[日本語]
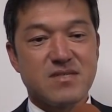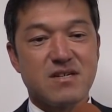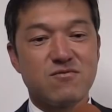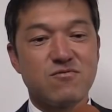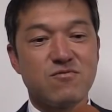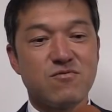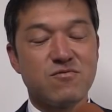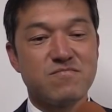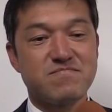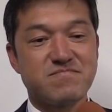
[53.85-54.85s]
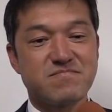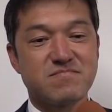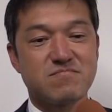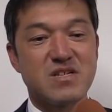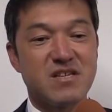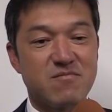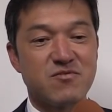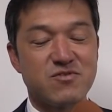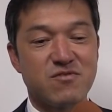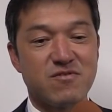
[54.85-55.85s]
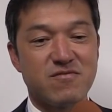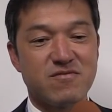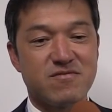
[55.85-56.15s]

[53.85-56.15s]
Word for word: あのまあね、今うちの